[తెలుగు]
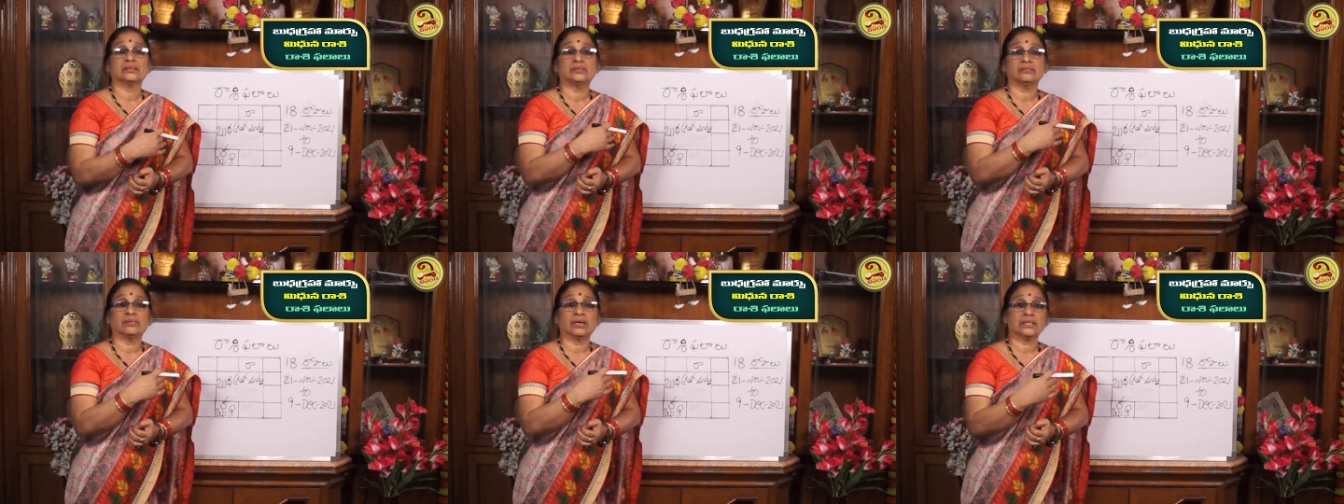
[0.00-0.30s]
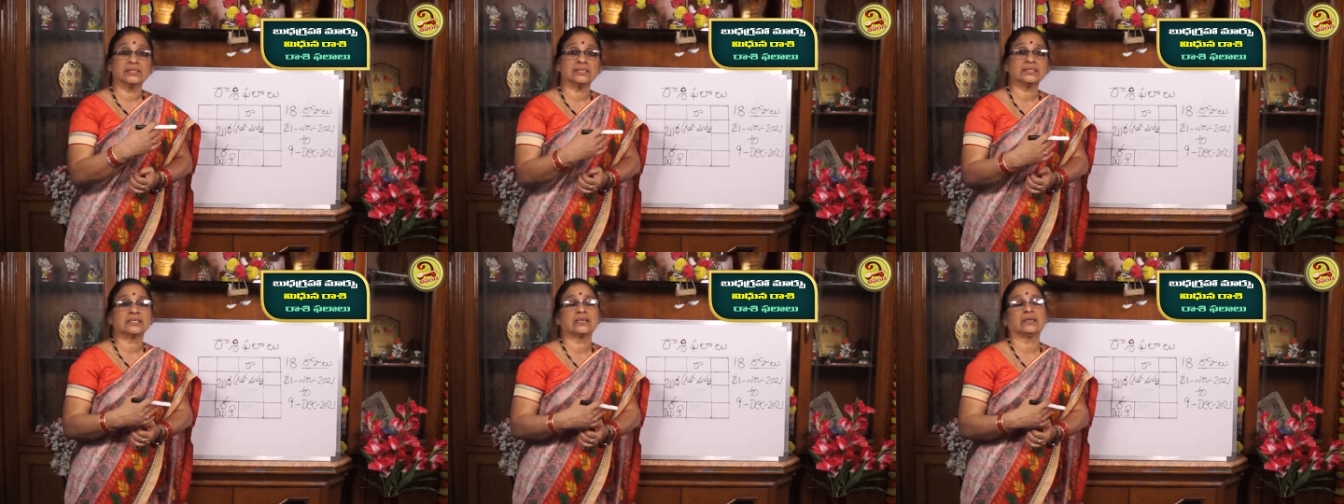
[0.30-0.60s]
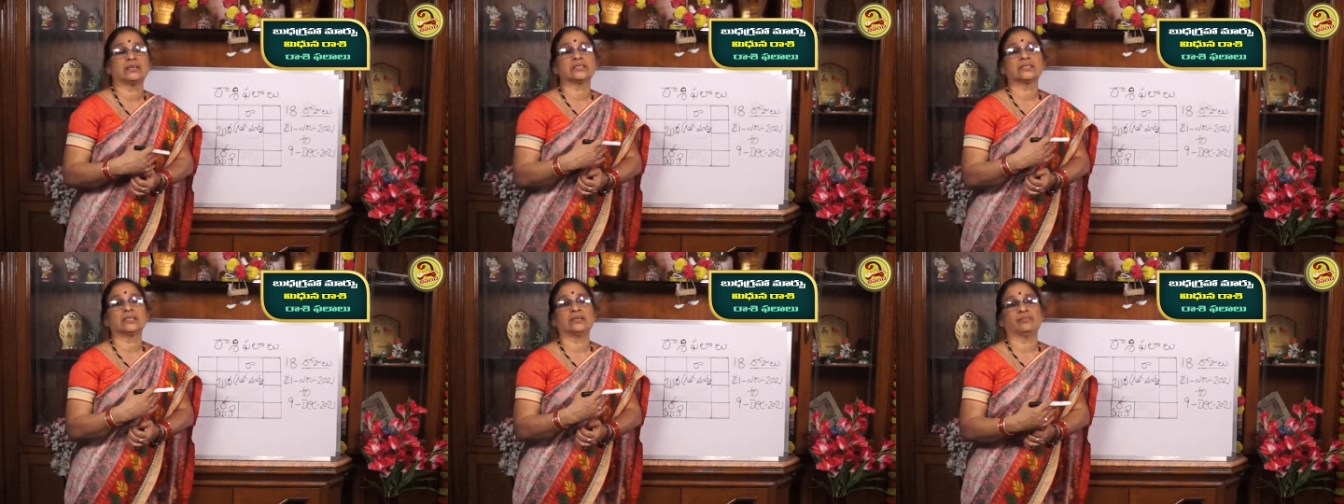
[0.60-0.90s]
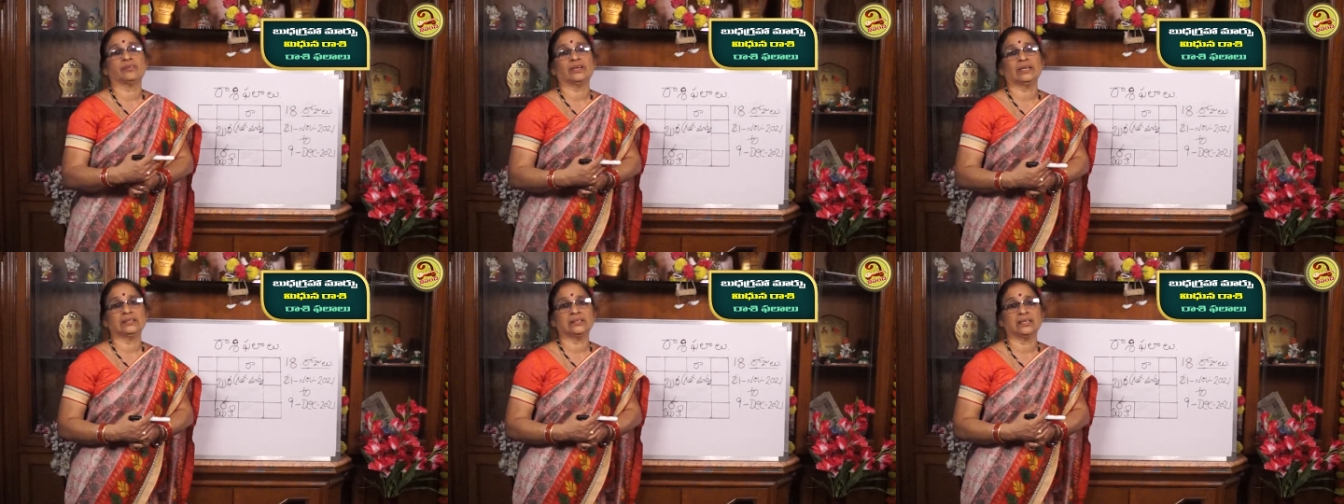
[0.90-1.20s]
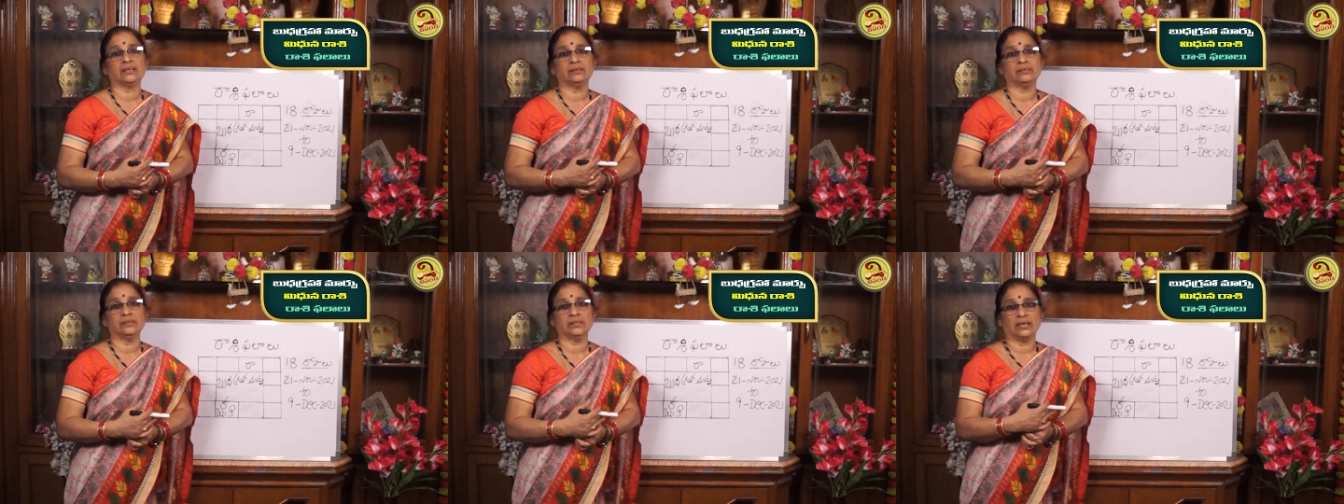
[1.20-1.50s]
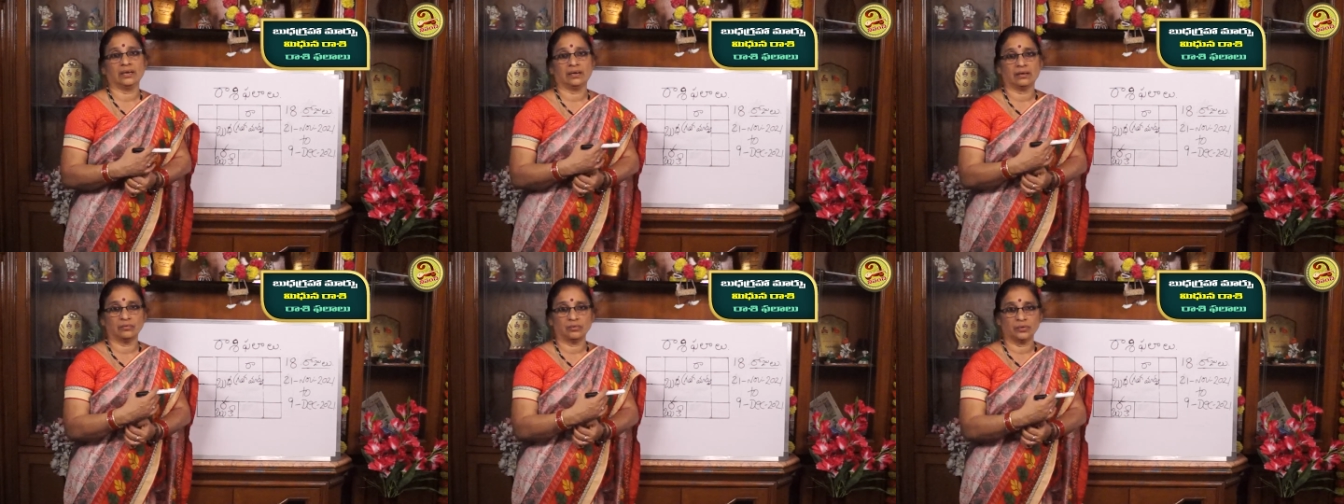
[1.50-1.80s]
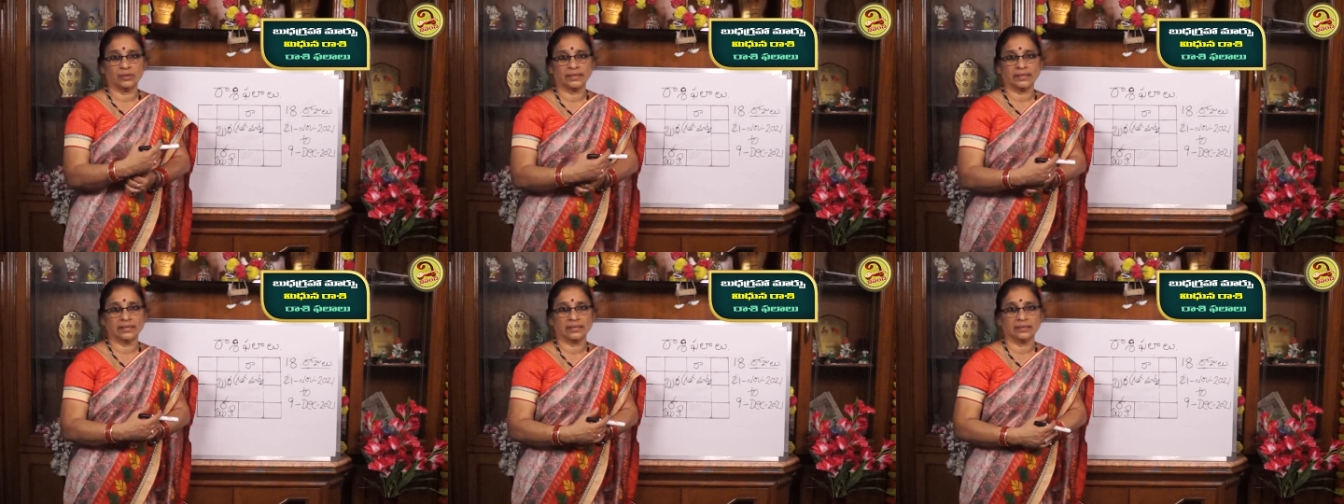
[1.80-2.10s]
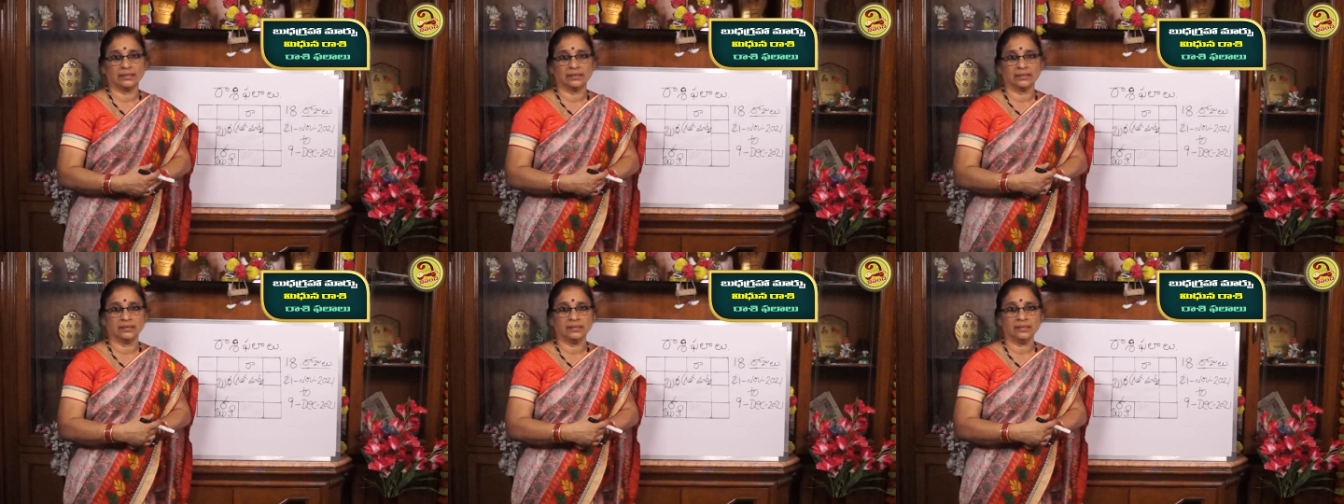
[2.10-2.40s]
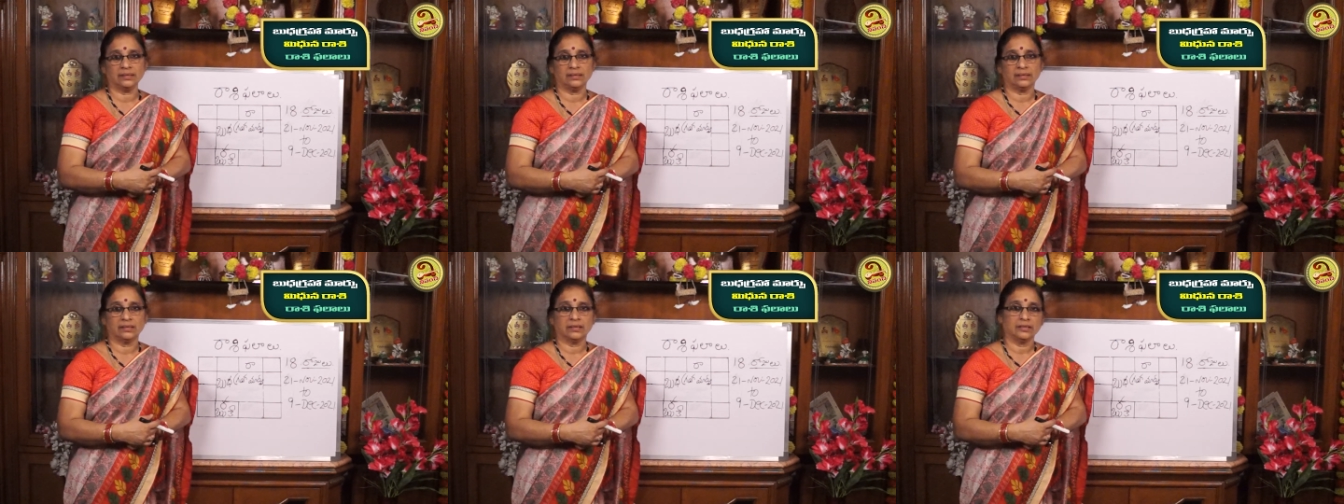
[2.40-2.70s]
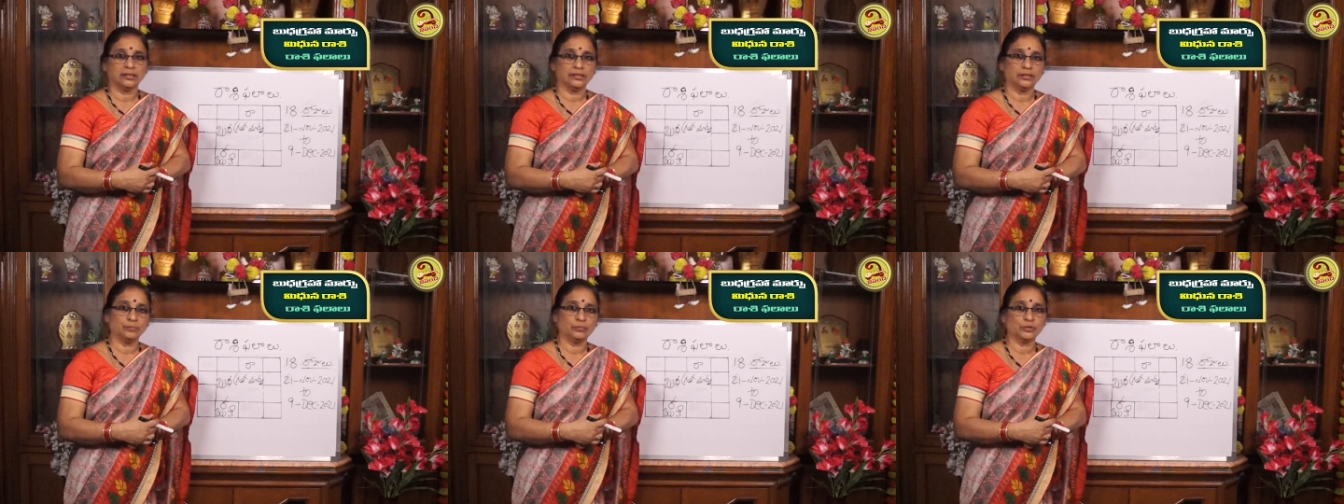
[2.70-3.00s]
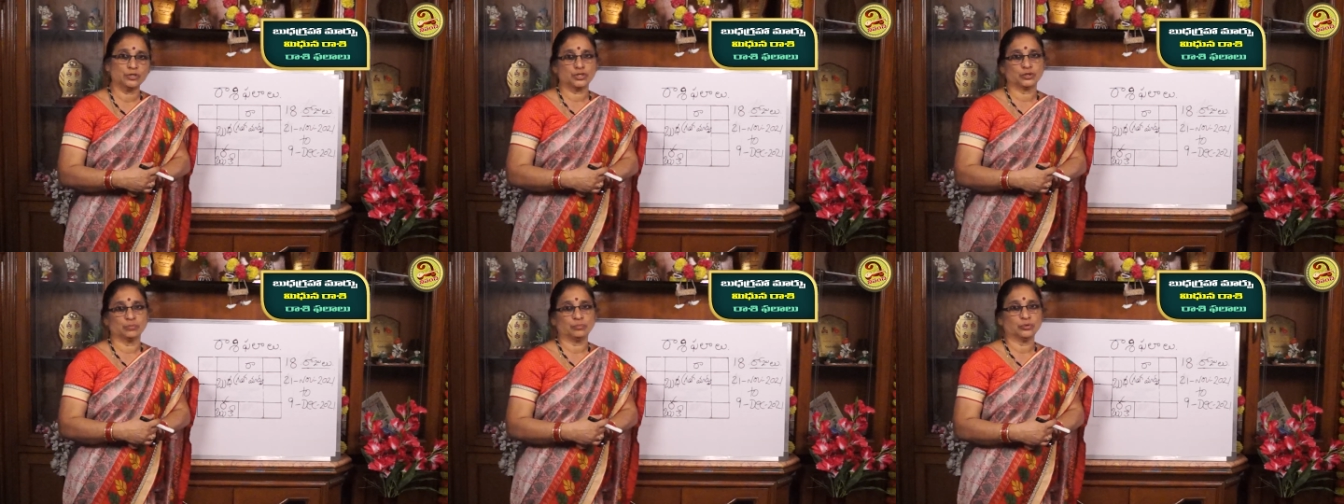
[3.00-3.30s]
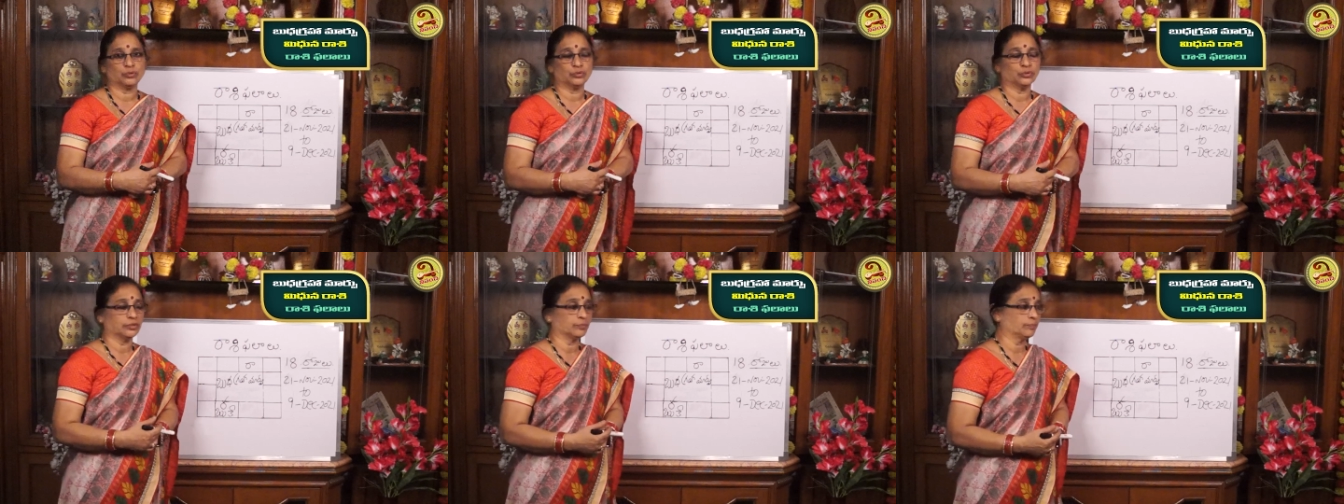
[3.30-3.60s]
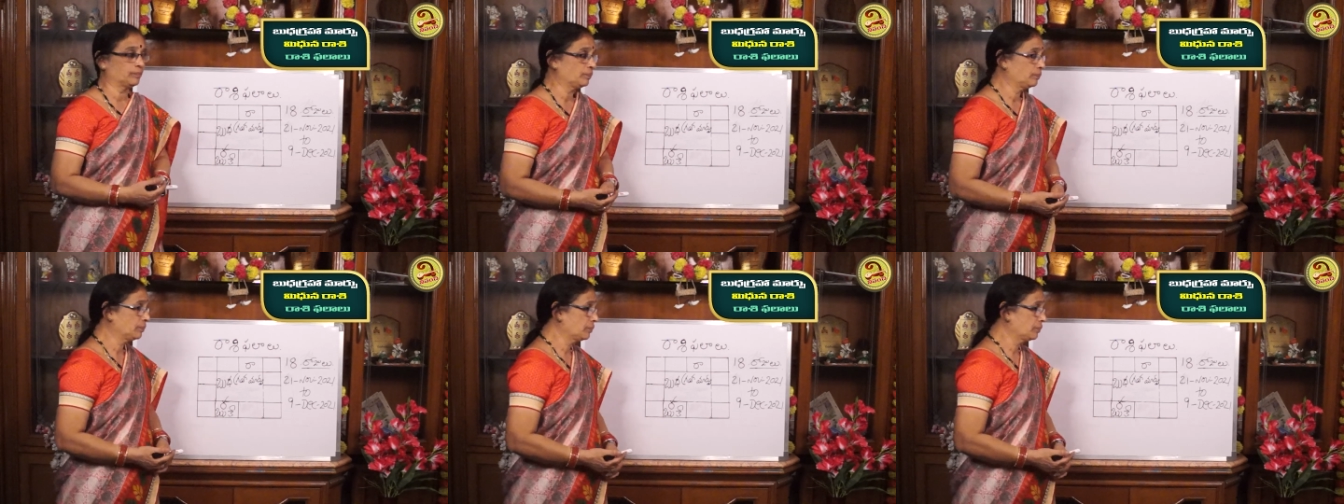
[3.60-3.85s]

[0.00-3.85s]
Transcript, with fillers: ద్వాదశ రాశుల ఫలితాలు ఎలా ఉంటాయి అనేది ఇప్పుడు చెప్పుకుందాం